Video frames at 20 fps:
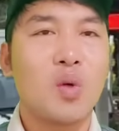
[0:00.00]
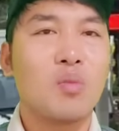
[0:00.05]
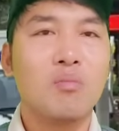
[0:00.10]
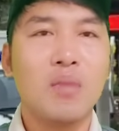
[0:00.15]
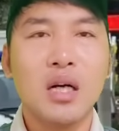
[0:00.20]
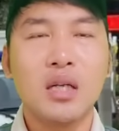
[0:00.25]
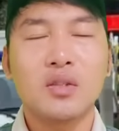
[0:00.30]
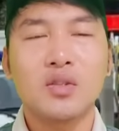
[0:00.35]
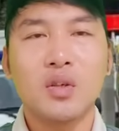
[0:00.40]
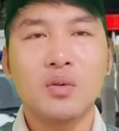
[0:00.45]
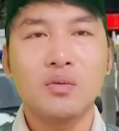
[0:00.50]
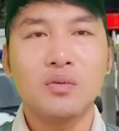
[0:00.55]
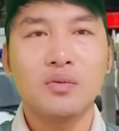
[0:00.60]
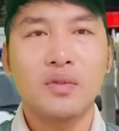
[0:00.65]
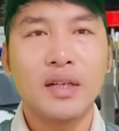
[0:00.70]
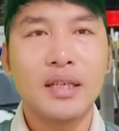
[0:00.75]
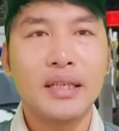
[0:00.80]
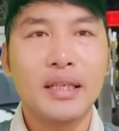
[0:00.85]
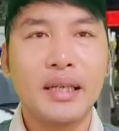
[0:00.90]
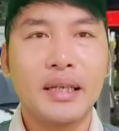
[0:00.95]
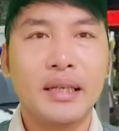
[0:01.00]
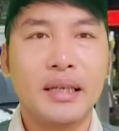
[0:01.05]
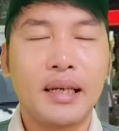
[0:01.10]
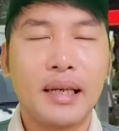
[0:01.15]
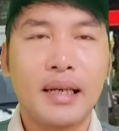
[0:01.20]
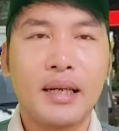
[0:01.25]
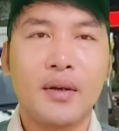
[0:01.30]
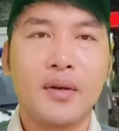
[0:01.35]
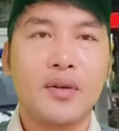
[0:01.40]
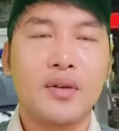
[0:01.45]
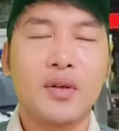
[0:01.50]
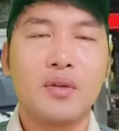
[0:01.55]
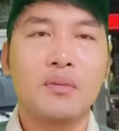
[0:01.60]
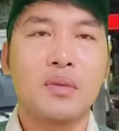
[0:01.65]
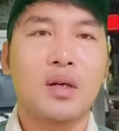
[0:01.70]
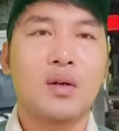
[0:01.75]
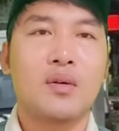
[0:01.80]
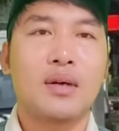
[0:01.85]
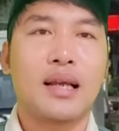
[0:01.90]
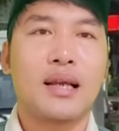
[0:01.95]
cùng bức xúc với những cái nội
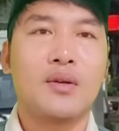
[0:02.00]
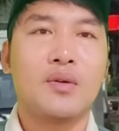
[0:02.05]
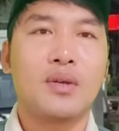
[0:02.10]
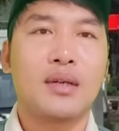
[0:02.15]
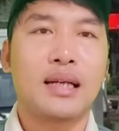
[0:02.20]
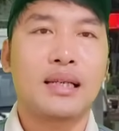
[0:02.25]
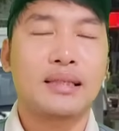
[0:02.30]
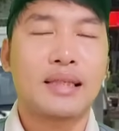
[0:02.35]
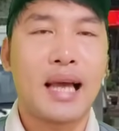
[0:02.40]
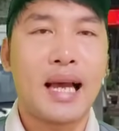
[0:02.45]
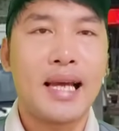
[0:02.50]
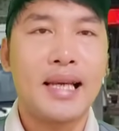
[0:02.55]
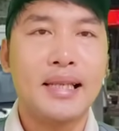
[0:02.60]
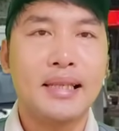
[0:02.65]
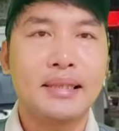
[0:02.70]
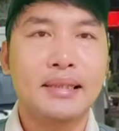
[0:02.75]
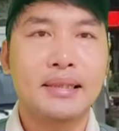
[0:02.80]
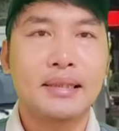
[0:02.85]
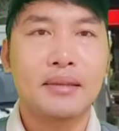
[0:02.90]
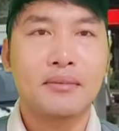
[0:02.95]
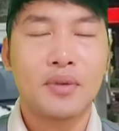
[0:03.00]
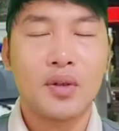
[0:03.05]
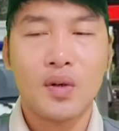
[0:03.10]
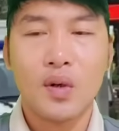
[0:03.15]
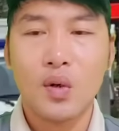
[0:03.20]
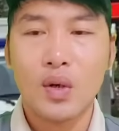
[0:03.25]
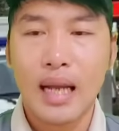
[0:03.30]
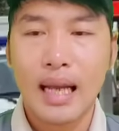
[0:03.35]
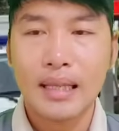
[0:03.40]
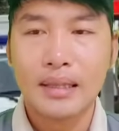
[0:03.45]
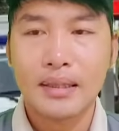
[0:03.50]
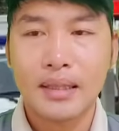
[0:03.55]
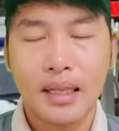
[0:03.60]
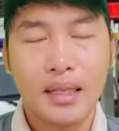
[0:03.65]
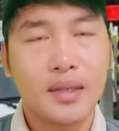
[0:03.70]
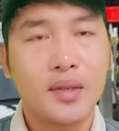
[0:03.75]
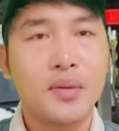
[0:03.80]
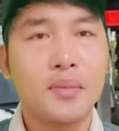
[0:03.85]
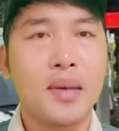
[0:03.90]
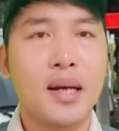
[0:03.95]
dung mà cô này luôn đăng tải trong đó có cả
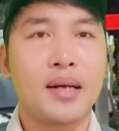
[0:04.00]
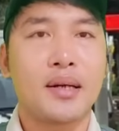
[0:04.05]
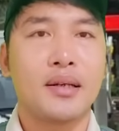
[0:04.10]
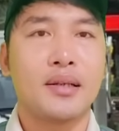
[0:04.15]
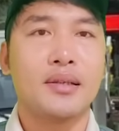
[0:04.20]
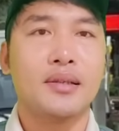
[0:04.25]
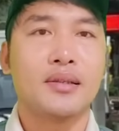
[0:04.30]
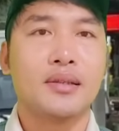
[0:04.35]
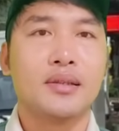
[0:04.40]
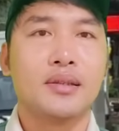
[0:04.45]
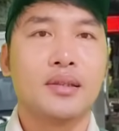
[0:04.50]
tên của mình nữa